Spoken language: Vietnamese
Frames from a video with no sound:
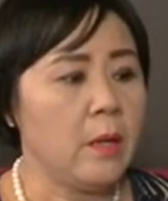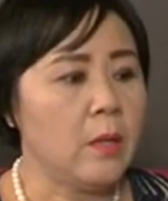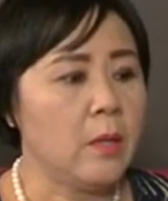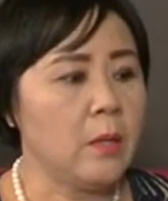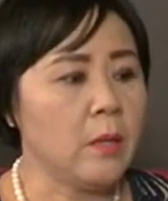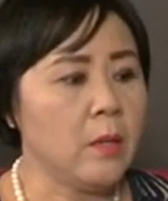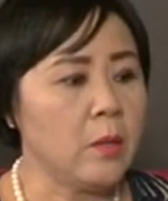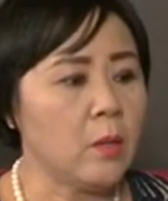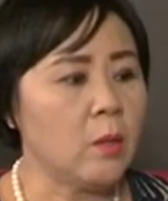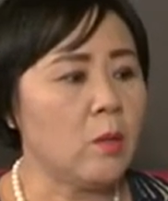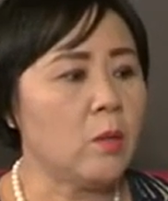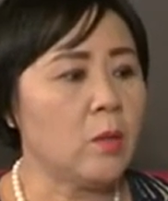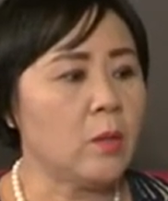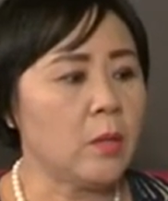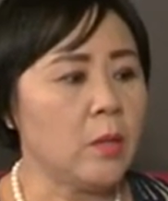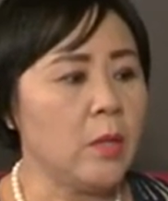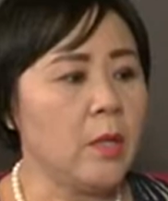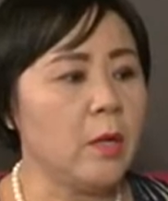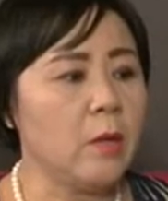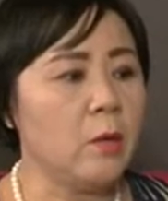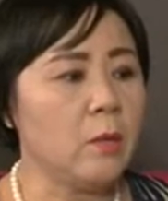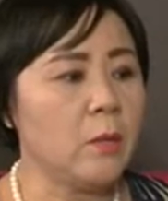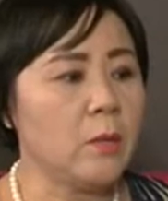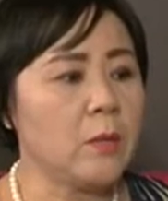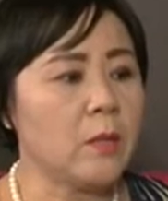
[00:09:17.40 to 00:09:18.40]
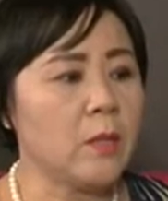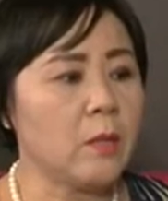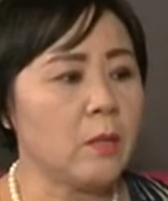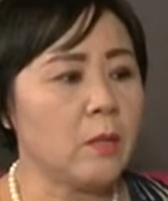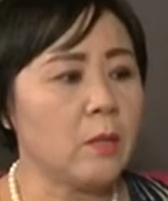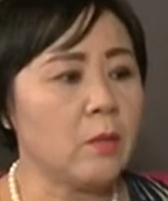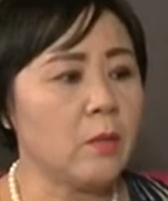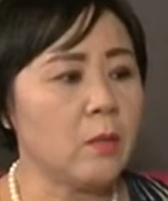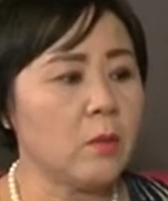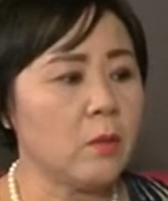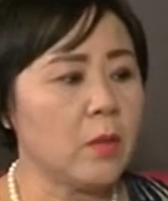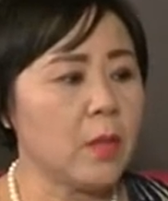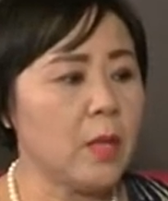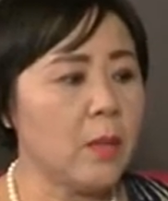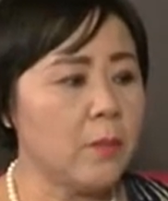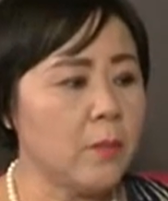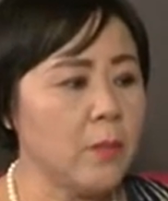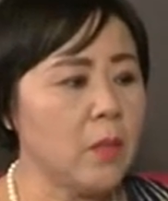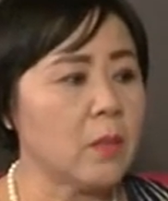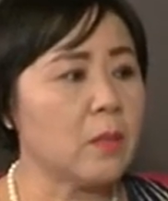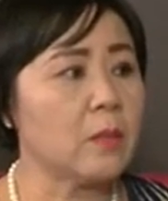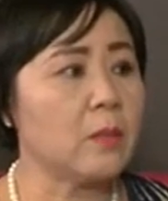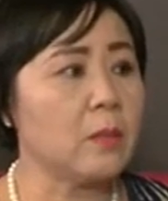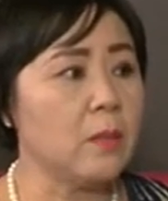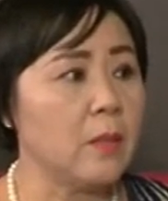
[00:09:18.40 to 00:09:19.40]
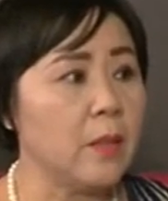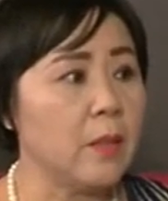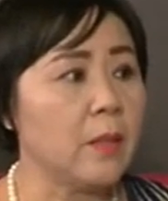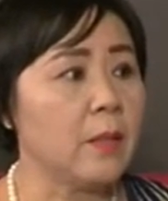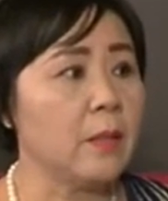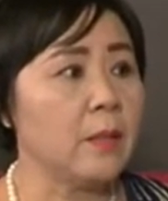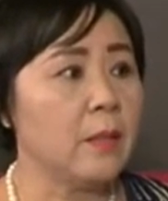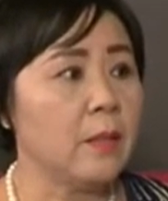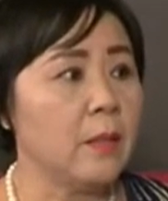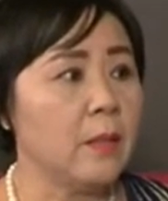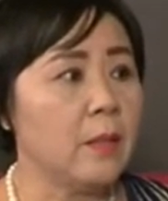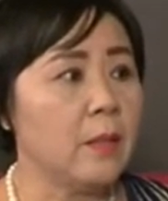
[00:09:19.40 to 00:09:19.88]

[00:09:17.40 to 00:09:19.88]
nhưng có một điều bây giờ có kiếm được người